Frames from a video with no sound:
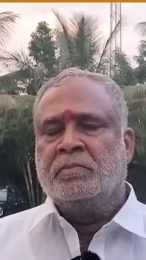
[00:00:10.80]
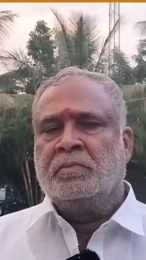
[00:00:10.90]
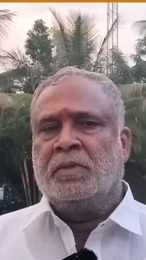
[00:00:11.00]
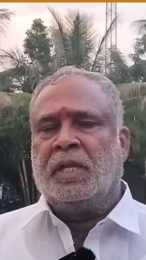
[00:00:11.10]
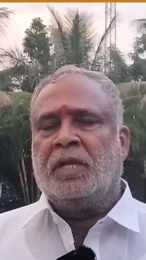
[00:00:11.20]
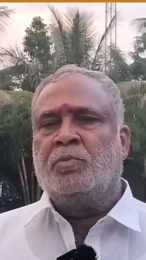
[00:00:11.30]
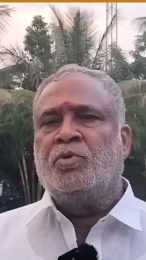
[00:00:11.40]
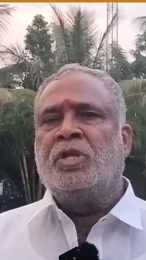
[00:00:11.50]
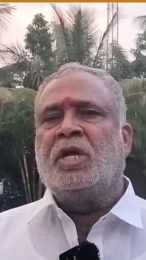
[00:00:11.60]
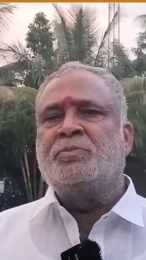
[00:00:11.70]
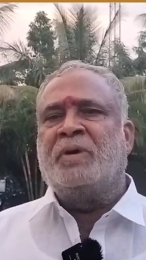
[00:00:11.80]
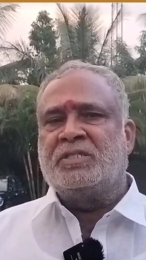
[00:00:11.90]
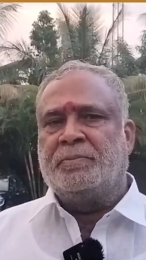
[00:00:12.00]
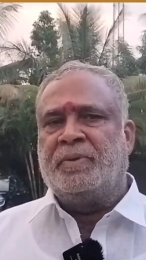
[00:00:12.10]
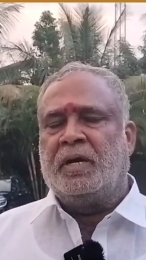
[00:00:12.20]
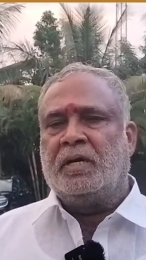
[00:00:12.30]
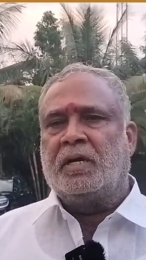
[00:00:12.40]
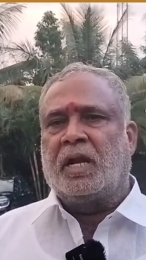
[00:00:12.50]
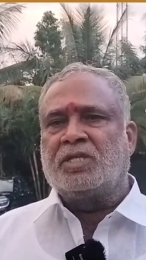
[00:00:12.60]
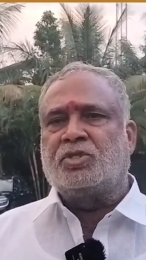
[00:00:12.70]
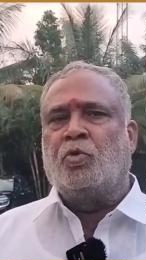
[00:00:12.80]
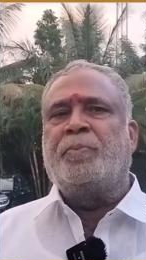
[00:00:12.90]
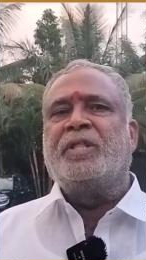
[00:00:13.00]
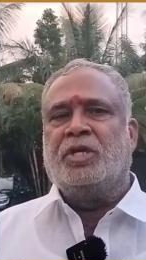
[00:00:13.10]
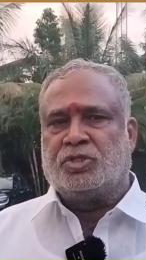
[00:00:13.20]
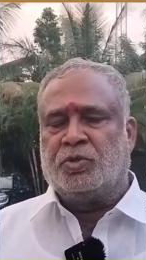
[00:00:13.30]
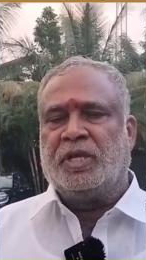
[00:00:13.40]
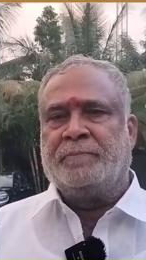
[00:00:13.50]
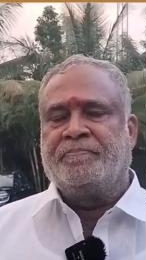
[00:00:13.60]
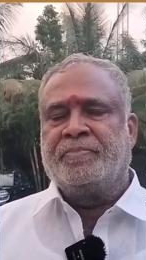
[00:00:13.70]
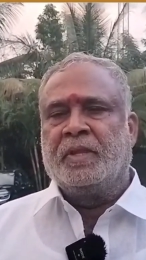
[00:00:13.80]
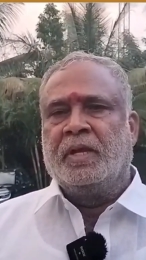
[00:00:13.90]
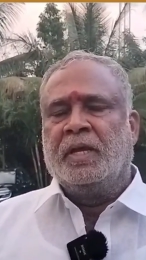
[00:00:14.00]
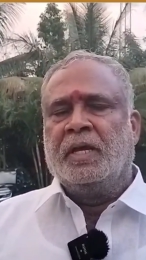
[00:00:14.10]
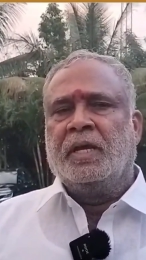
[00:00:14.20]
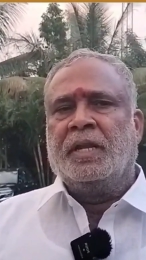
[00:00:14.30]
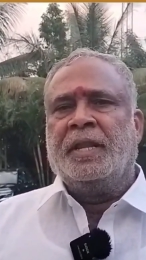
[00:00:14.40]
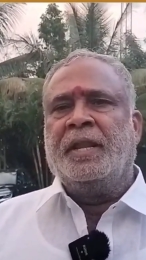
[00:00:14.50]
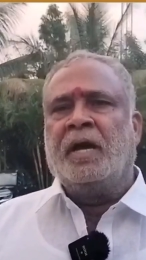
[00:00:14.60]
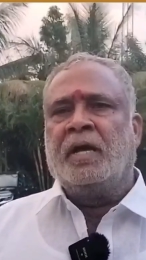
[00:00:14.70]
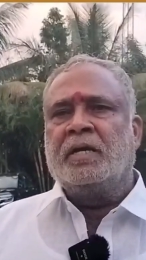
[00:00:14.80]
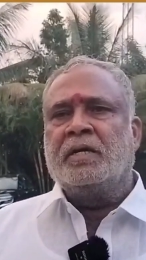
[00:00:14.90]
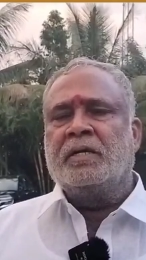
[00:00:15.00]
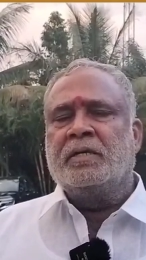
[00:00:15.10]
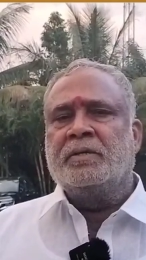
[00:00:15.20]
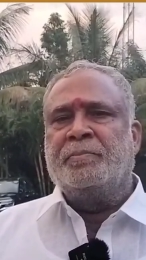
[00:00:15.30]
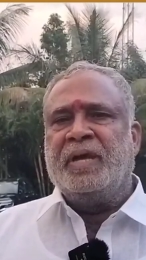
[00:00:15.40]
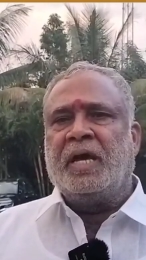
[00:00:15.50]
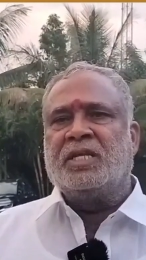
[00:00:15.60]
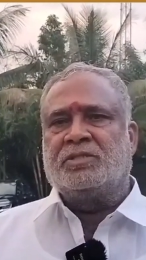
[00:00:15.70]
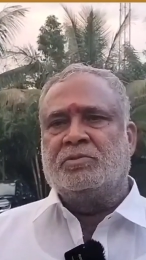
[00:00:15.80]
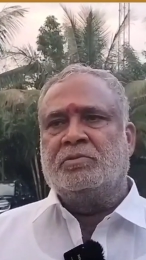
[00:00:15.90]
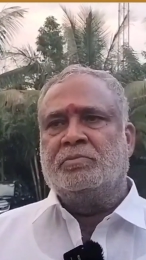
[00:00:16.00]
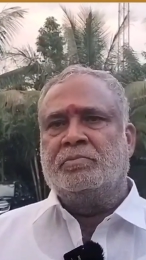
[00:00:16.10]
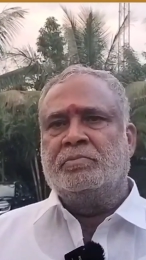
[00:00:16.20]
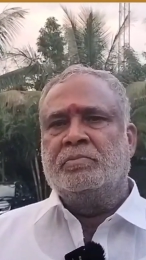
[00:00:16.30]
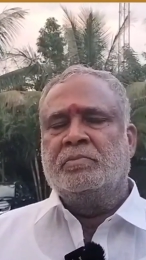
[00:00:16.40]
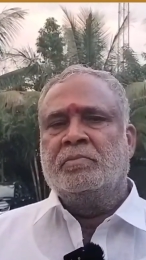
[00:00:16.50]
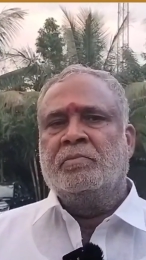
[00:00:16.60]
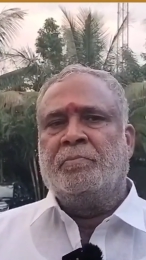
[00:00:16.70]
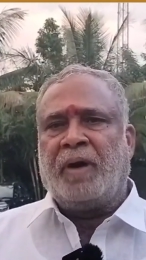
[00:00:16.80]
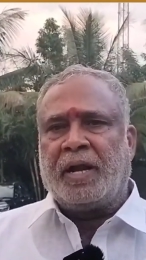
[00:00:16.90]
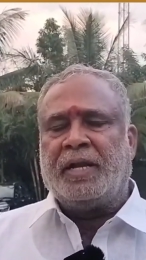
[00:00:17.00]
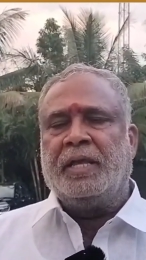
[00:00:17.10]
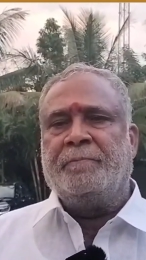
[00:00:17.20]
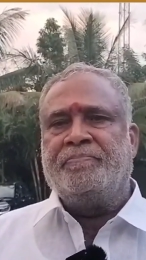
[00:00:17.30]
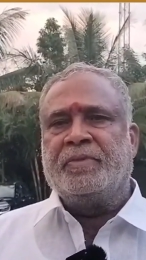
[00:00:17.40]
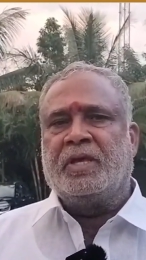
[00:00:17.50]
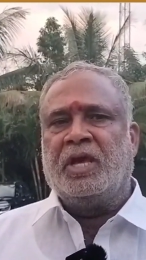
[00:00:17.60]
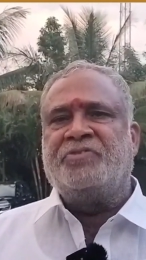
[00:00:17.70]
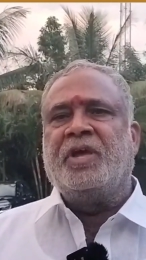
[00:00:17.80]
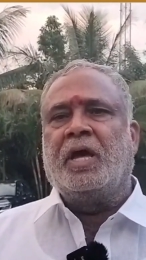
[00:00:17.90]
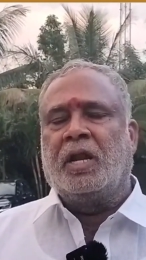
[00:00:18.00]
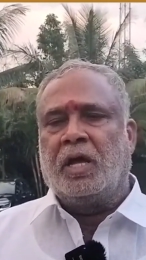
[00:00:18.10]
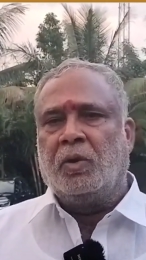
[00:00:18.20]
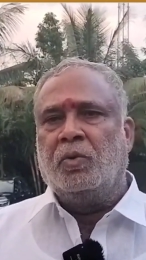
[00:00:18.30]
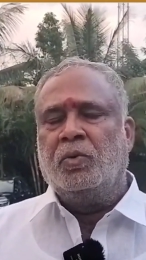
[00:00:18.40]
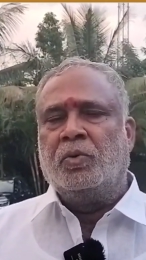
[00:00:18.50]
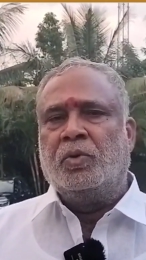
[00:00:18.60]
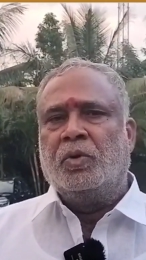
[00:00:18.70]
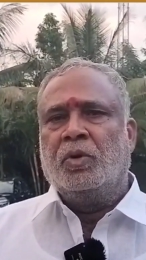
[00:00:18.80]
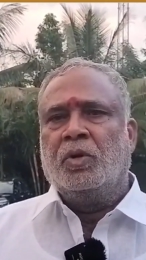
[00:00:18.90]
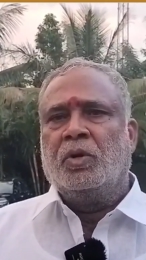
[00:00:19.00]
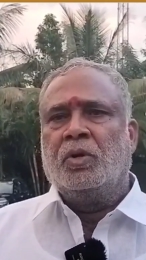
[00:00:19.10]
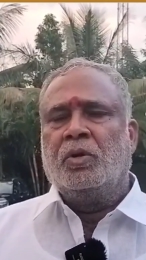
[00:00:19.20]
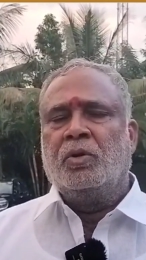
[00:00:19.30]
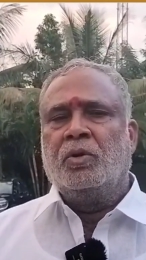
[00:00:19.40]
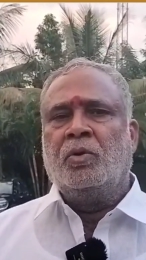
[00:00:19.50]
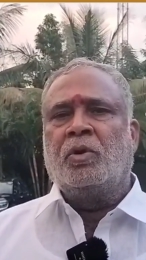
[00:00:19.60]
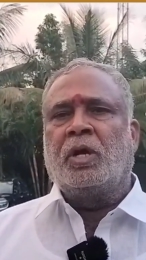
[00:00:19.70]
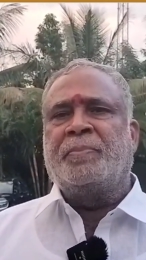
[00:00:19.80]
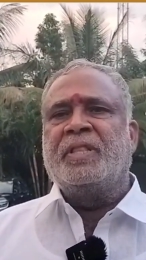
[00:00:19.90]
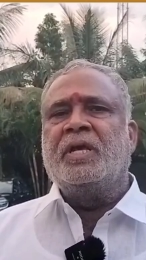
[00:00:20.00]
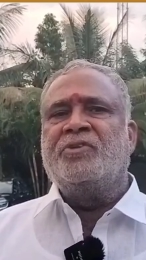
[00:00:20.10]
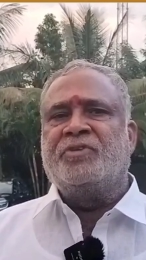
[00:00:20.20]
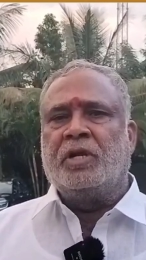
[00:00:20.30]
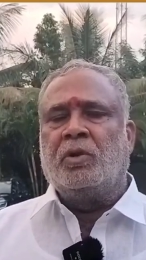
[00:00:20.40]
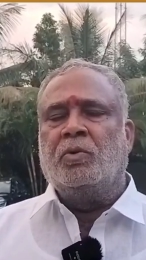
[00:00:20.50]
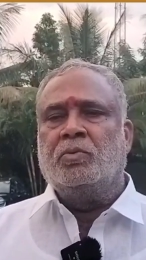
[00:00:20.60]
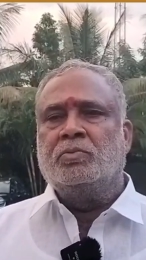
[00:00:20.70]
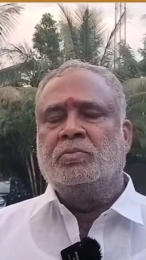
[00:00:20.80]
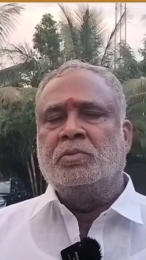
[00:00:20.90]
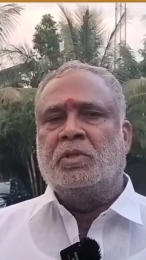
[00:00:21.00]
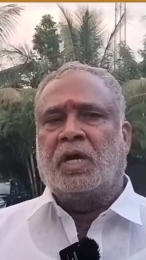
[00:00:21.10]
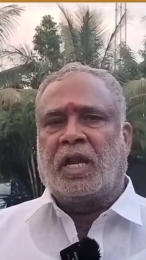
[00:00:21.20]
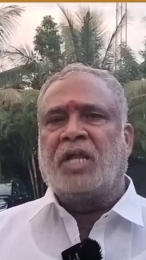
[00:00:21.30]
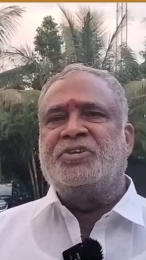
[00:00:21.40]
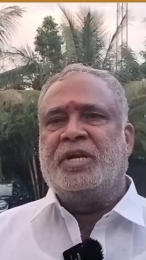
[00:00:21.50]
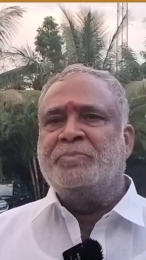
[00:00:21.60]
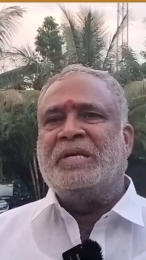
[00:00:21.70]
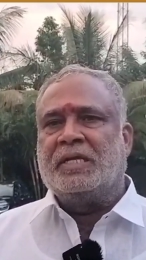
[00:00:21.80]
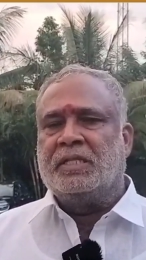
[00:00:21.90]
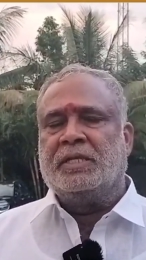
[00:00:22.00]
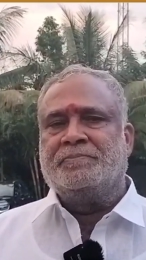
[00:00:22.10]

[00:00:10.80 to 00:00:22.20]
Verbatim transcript: నేను ముదిరాజ్ మహాసభ రాష్ట్ర ఉపాధ్యక్షుని నిన్న బీఆర్ఎస్ పార్టీ కేసీఆర్ గారు నూట పదిహేను సీట్లు ఖరారు చేయడం జరిగింది